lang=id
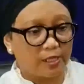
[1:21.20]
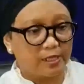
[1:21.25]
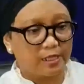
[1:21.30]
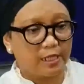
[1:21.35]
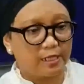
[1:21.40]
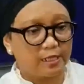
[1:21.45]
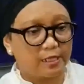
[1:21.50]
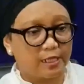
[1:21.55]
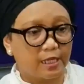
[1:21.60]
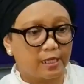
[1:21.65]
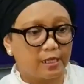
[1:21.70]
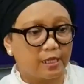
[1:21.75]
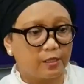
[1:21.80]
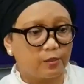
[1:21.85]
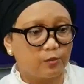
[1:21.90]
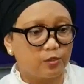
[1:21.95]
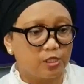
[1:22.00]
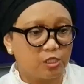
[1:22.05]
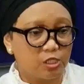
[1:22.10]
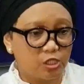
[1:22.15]
warga negara
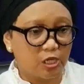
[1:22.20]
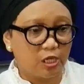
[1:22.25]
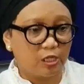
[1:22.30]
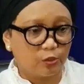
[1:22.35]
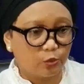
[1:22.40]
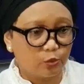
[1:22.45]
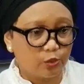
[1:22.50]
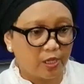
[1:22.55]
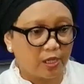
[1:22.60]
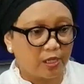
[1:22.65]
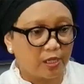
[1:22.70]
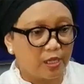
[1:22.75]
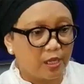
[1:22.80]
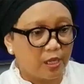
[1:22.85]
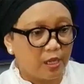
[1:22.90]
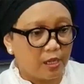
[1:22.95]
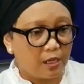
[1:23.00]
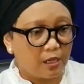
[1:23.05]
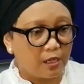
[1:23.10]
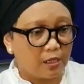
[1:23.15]
Indonesia itu yang
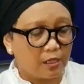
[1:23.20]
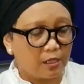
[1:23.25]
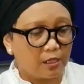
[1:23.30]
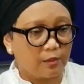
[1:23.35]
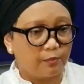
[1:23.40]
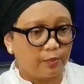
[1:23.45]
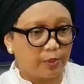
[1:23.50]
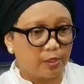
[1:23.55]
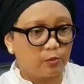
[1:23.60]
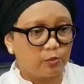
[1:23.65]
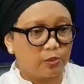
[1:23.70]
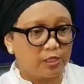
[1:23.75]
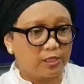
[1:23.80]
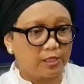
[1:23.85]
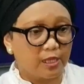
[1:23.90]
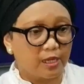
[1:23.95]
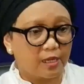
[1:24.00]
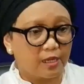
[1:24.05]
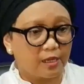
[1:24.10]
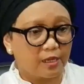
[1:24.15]
uh, perlu
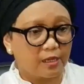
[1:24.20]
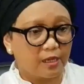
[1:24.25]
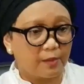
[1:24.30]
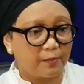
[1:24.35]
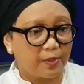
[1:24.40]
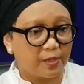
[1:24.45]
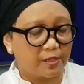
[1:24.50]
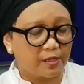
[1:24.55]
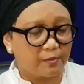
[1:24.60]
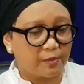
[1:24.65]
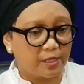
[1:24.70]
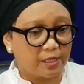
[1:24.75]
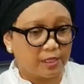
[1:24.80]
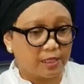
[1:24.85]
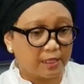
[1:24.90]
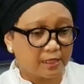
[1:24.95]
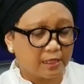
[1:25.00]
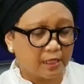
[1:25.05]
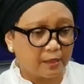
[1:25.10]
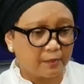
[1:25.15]
kita apa
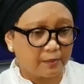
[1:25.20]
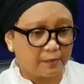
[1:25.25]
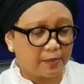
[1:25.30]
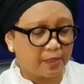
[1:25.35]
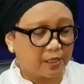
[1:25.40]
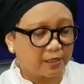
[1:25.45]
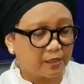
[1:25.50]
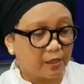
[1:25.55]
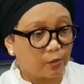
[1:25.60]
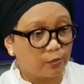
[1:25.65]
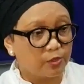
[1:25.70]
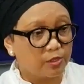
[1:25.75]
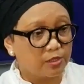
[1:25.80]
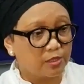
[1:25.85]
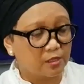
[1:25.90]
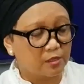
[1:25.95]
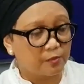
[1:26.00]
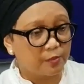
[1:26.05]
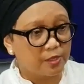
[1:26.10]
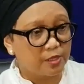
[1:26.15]
namanya kita ketahui
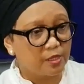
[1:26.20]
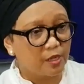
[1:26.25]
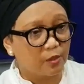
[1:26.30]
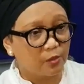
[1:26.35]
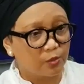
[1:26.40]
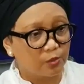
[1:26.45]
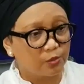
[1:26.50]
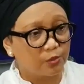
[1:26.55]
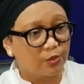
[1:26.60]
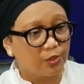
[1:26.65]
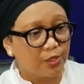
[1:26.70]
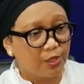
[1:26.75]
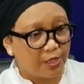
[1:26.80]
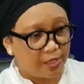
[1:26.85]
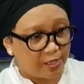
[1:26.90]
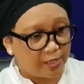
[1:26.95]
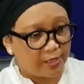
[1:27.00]
terlebih dahulu.